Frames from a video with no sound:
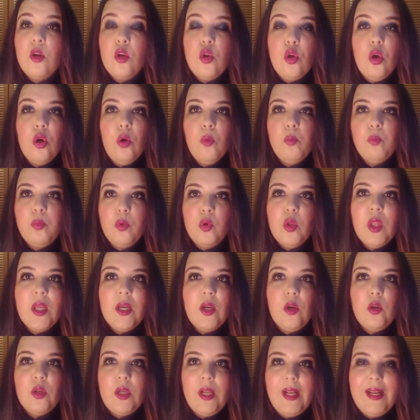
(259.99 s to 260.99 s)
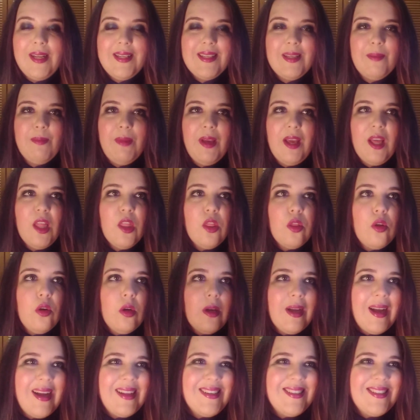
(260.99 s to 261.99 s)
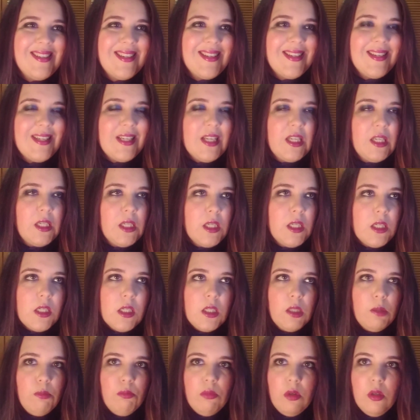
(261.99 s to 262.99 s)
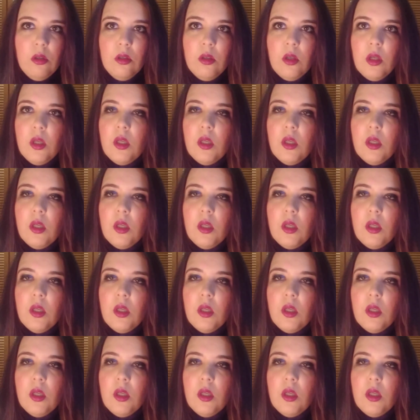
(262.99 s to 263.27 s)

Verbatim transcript: no pude con él. Se me hizo cansinísimo.